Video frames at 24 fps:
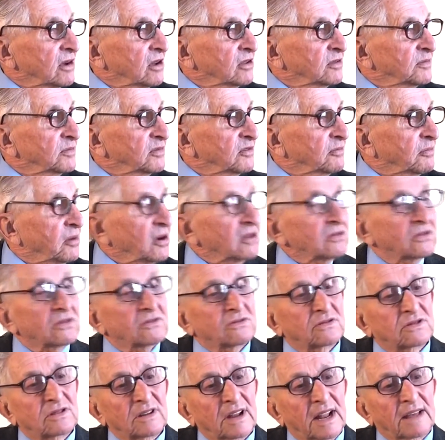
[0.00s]
odbył
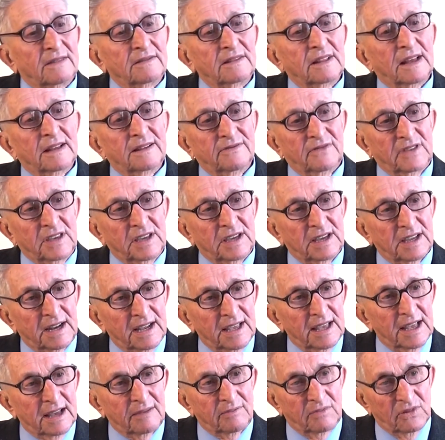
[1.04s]
podróż na, na
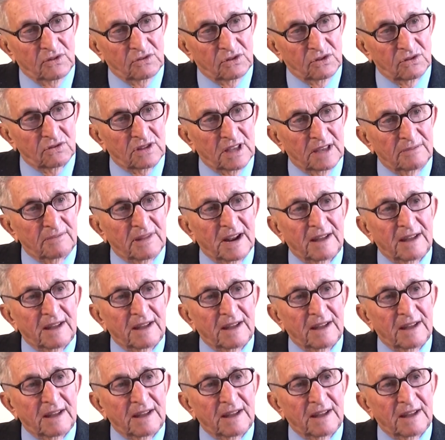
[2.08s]
Wigry, jak był tutaj,